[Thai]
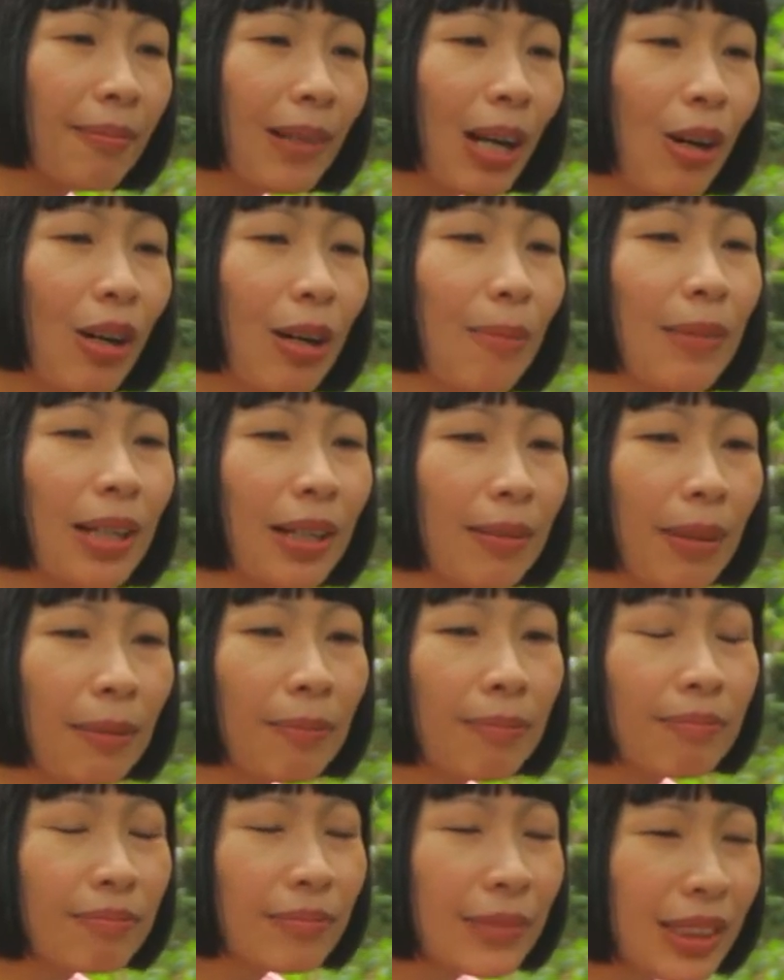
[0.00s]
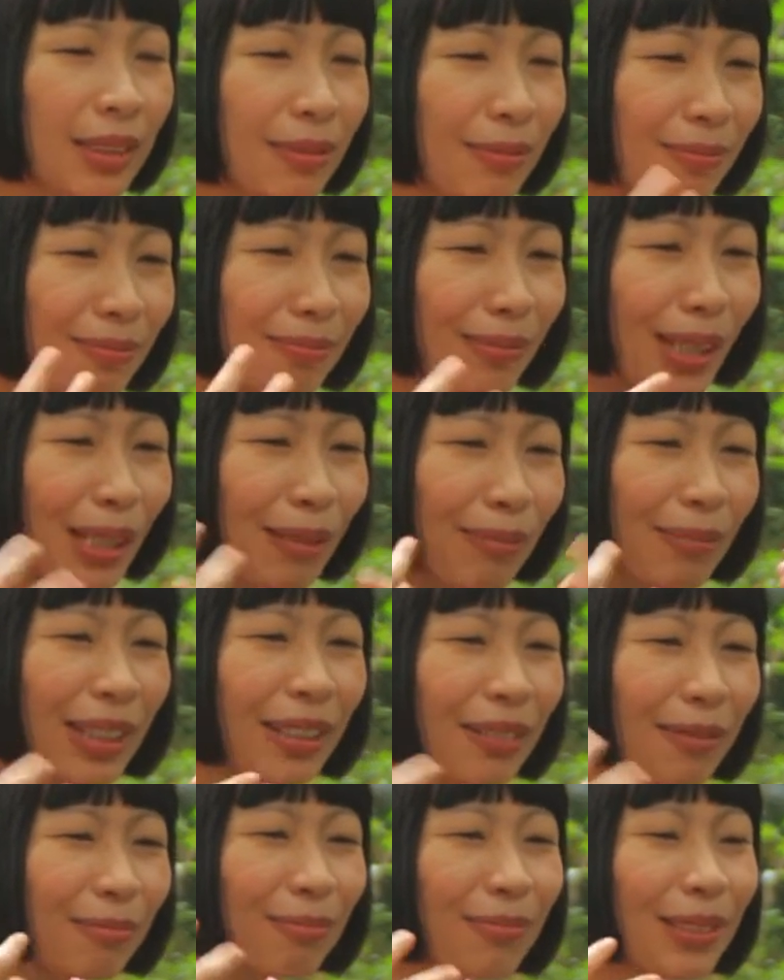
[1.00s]
เราก็เหมือนแบบ มัน มั
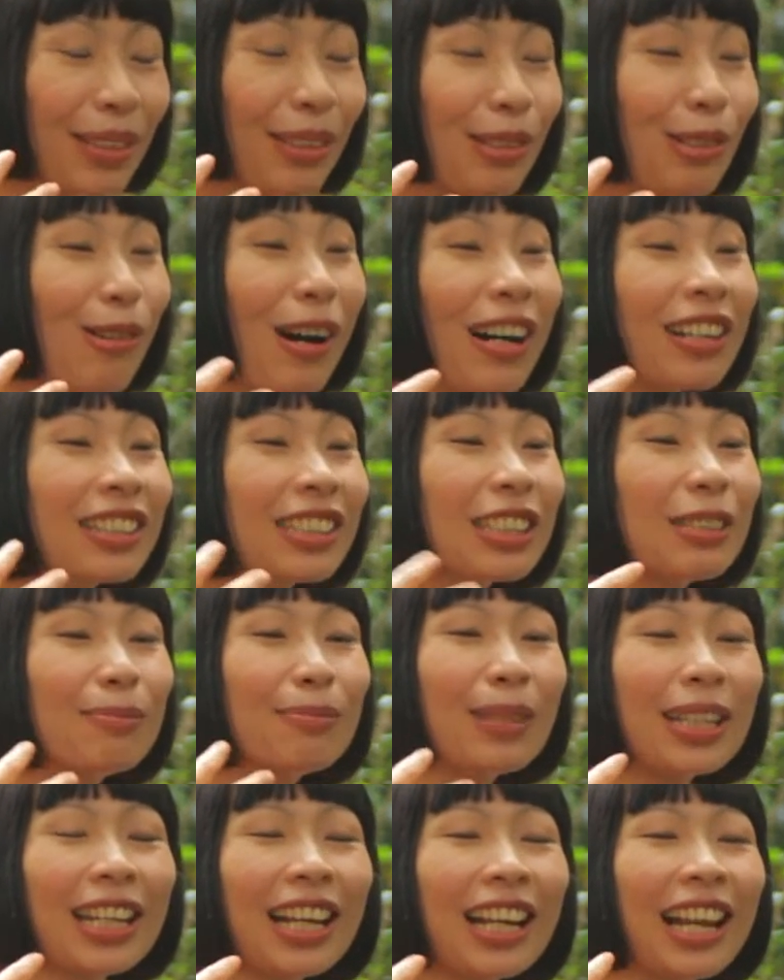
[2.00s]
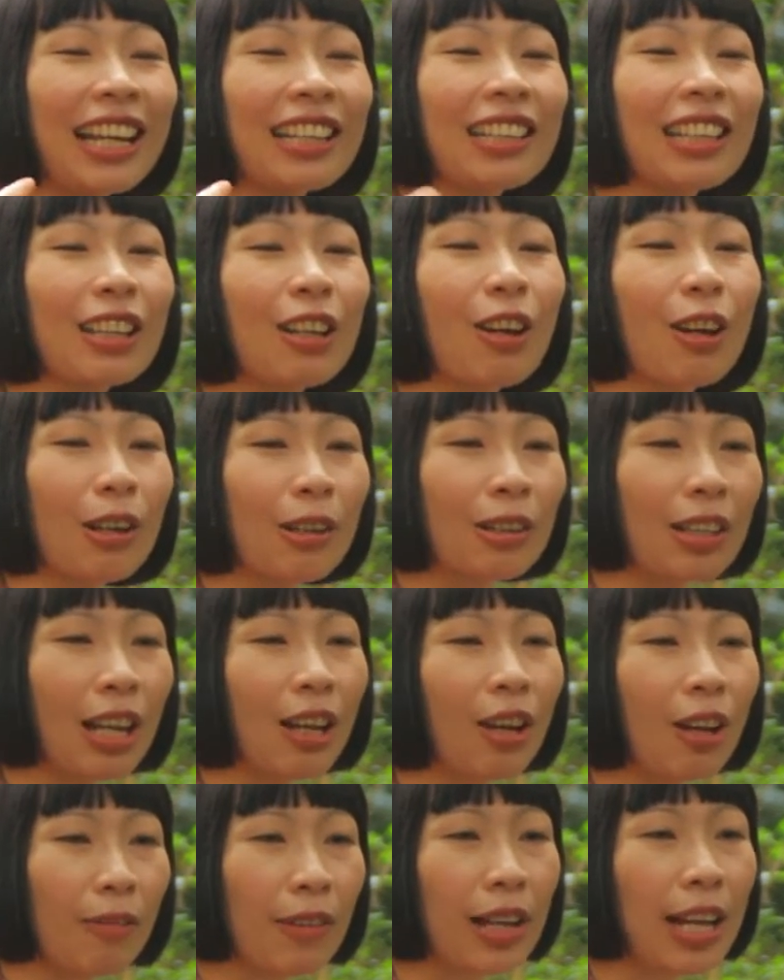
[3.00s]
น มันง่วงซึม มันอะไรจะตลอดต
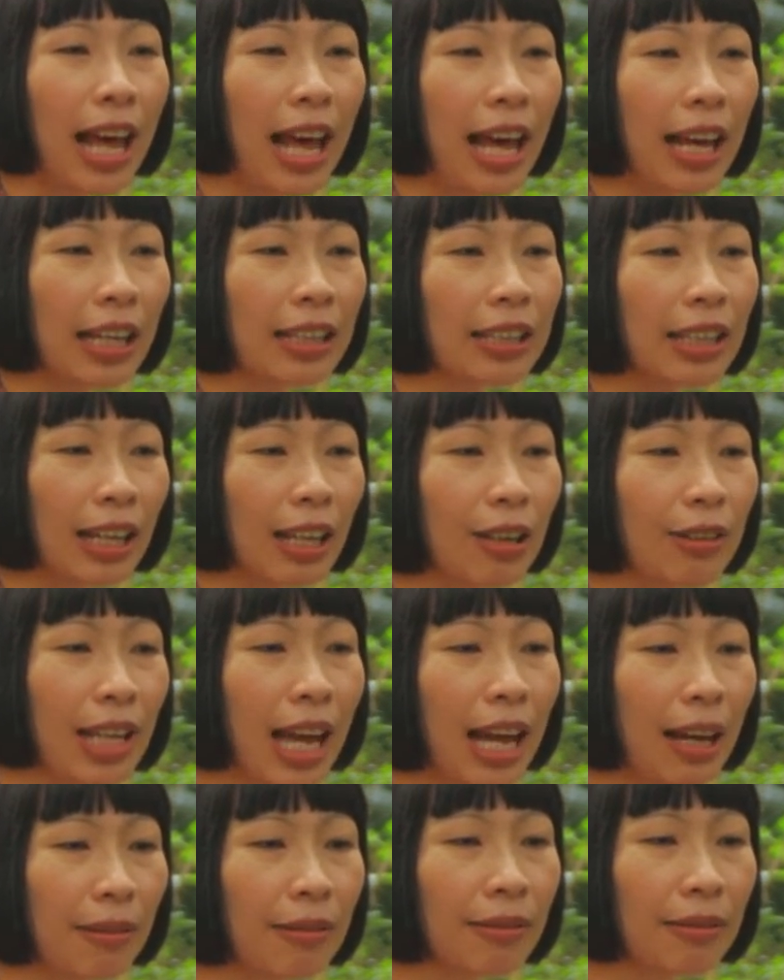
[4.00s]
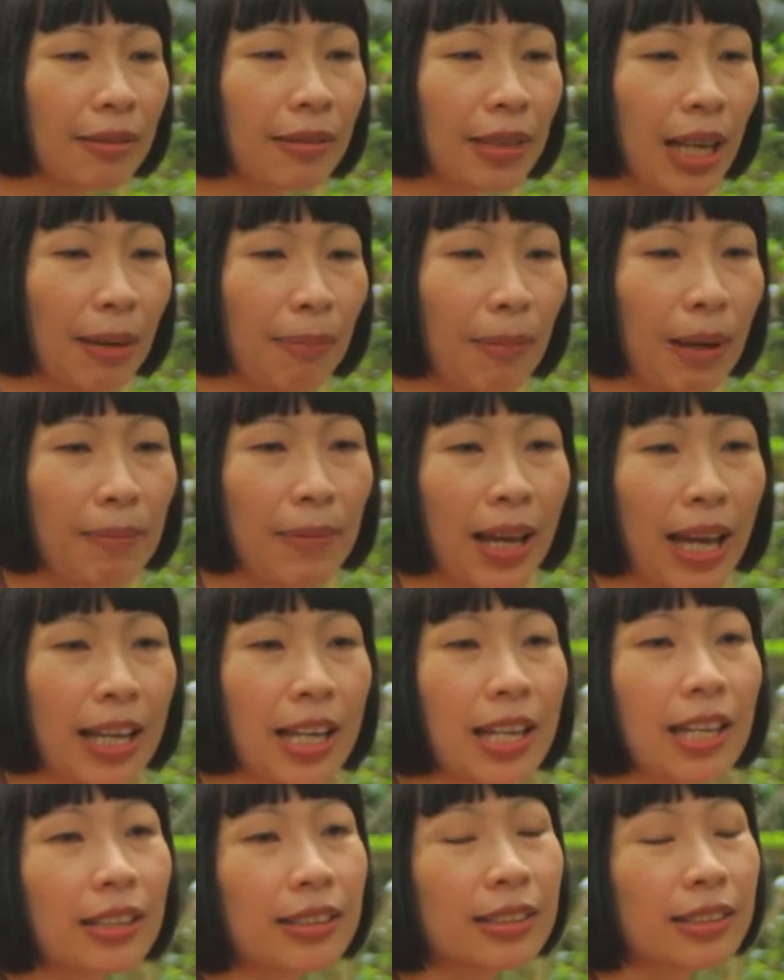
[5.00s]
ลอดเวลาไง แต่เราอยาก อยากแบบไหน
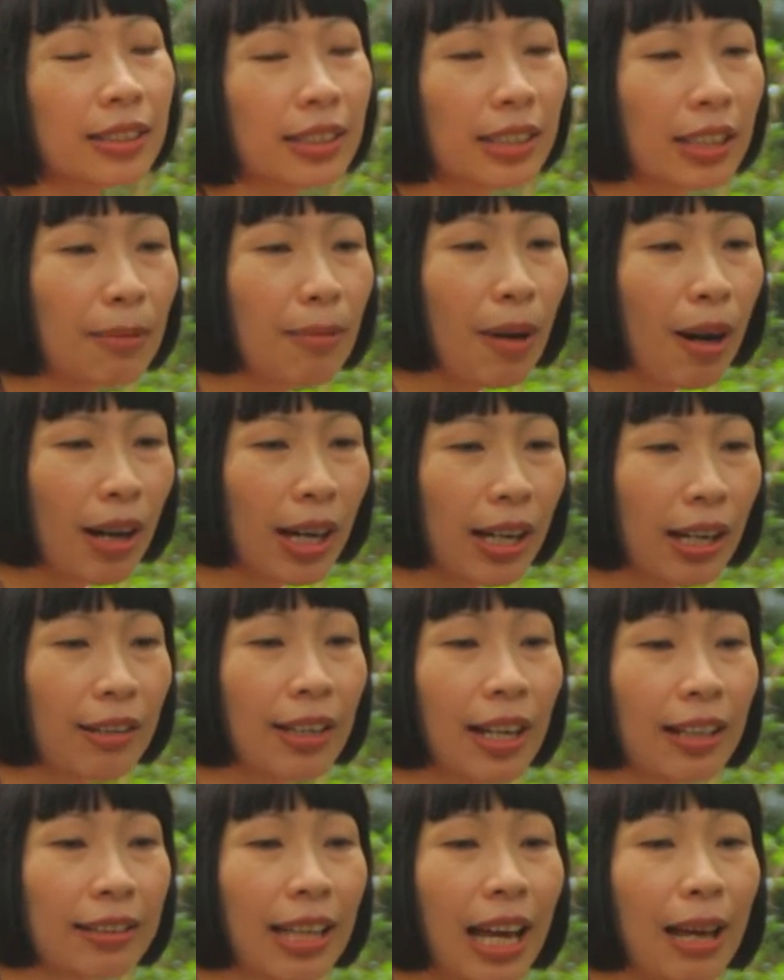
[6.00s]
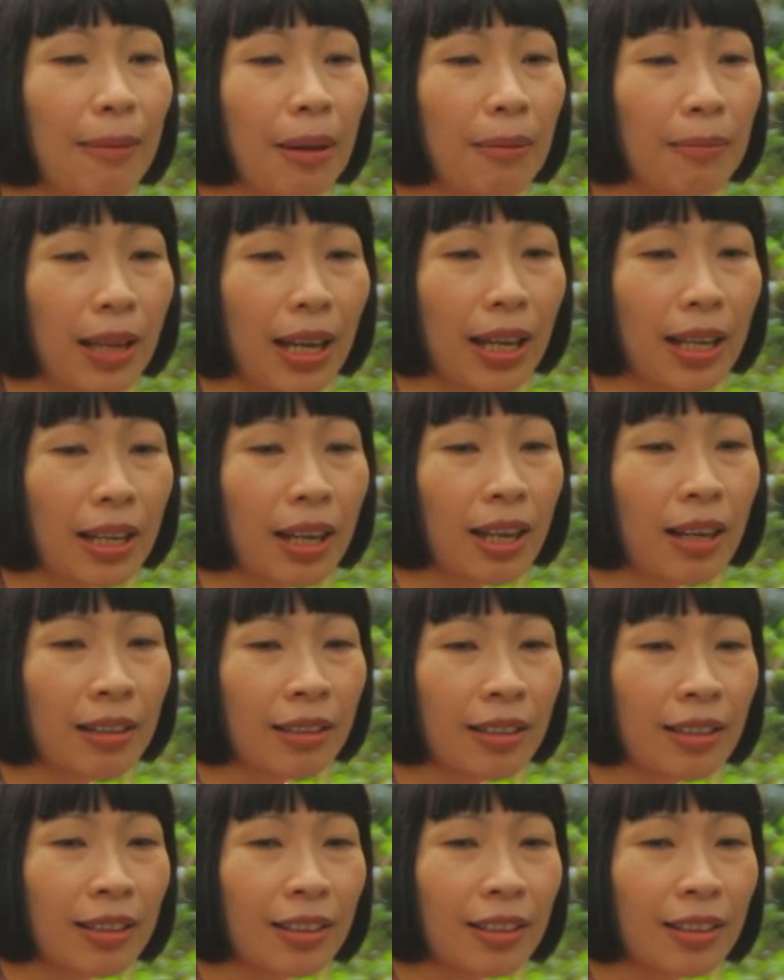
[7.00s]
ที่หนังสือที่บอก เราอยากตายแบบไหนอ่ะ